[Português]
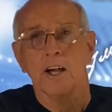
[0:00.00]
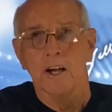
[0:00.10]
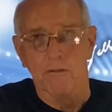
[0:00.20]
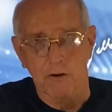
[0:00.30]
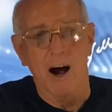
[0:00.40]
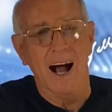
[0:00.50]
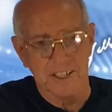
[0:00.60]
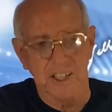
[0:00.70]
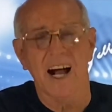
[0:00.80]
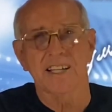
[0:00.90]
Eu vou
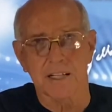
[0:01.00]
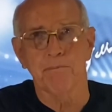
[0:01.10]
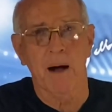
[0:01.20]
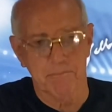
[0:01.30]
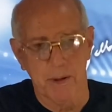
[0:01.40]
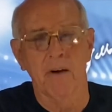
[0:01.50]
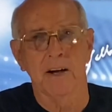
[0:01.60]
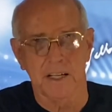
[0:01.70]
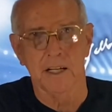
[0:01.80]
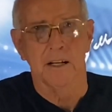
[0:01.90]
rasgar esse papel
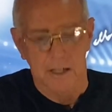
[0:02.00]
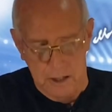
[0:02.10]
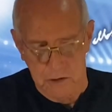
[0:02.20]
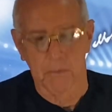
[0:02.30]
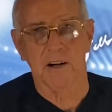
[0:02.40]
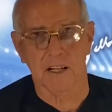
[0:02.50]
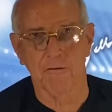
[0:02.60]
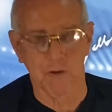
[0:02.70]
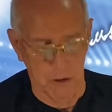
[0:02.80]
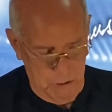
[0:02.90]
aqui do Botafogo.